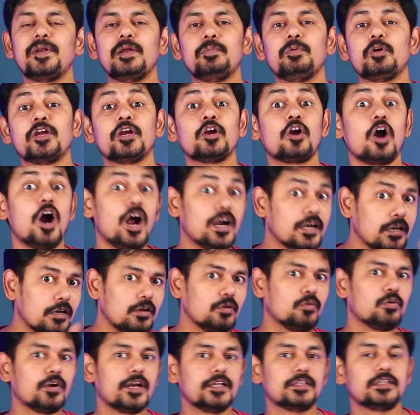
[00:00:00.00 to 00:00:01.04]
ప్రీ బుకింగ్
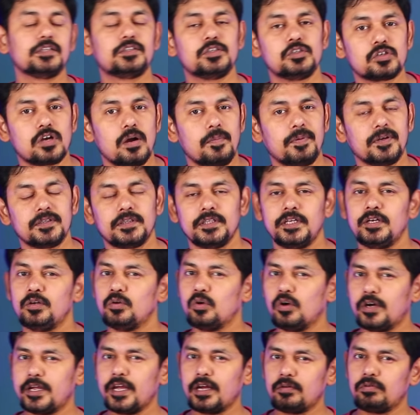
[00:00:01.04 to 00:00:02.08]
ఆర్డర్లు కూడా అయితే తీసుకోబోతుంది
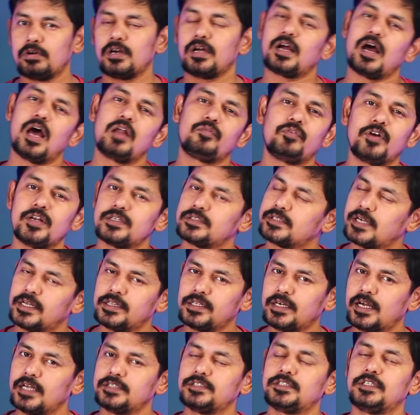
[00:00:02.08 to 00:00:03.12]
నోకియాకు ఉన్న కాన్ఫిడెన్స్
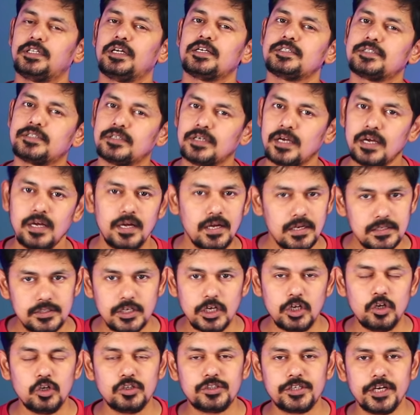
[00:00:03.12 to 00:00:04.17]
అయితే ఖచ్చితంగా
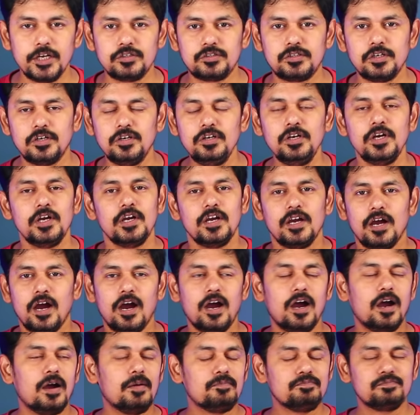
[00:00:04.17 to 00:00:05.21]
సెల్యూట్ చేయొచ్చు
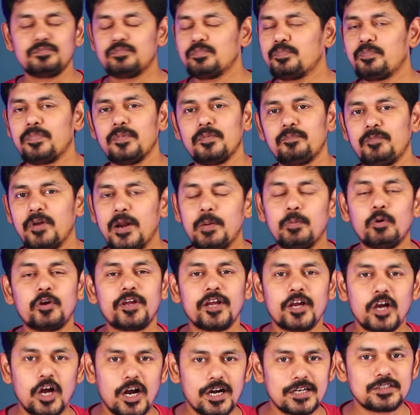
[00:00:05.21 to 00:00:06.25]
ప్రీ
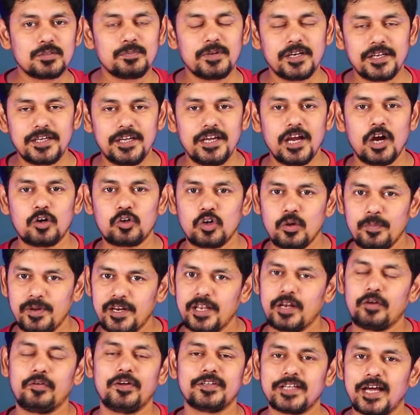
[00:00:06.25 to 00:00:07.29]
బుకింగ్ ఆర్డర్స్ మనకి అక్టోబర్
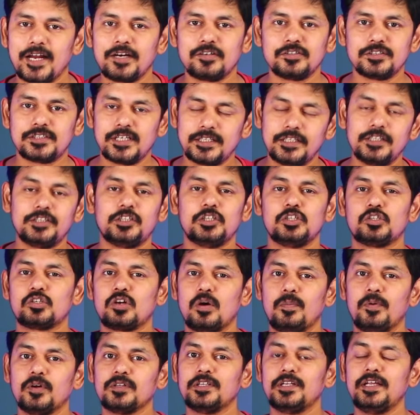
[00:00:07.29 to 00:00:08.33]
ఇరవై తారీఖు నుంచి అయితే
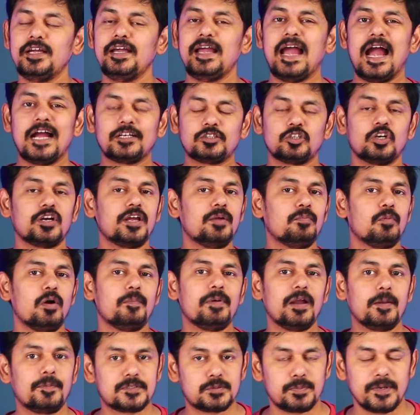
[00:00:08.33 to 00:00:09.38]
తీసుకోబోతుంది యాక్చువల్గా ఈ
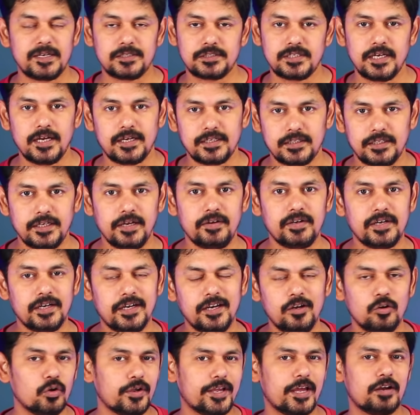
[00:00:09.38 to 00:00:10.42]
మొబైల్ ప్రత్యేకత ఏంటంటే
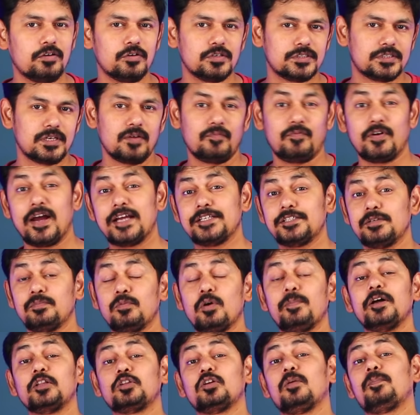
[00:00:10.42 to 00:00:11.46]
నోకియాన్లో వచ్చిన ఫైవ్ జీ
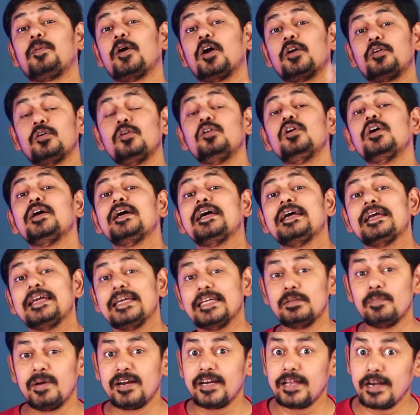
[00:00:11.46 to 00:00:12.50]
మొబైల్తో పాటు
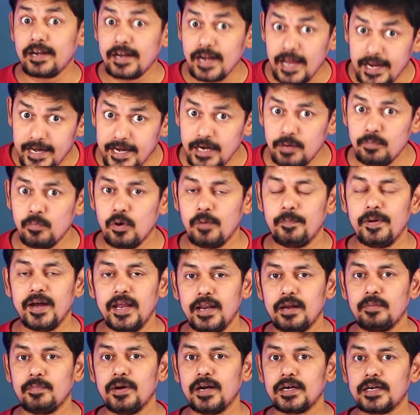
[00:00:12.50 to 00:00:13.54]
ఇది మనకి రగ్గెడ్ మొబైల్
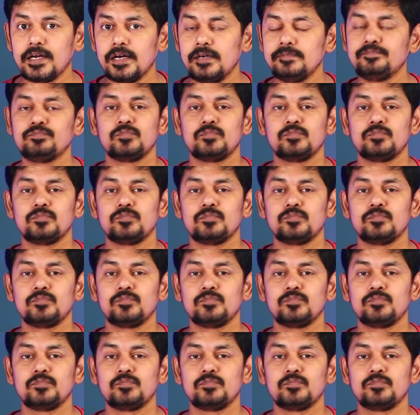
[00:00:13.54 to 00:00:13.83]
అనమాట